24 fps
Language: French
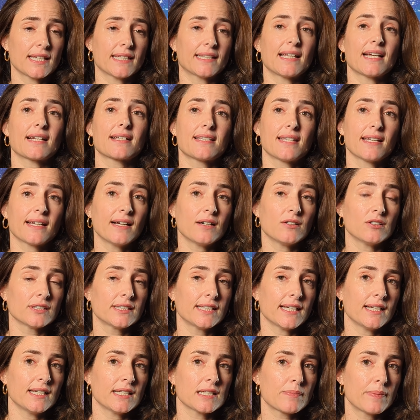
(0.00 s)
cet accès
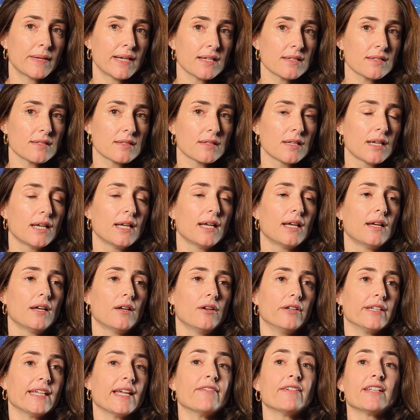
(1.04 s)
garanti à l'espace.
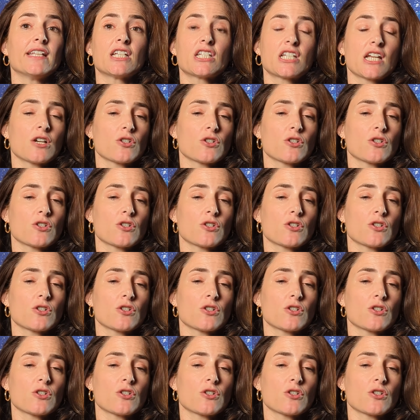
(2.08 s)
Il y avait des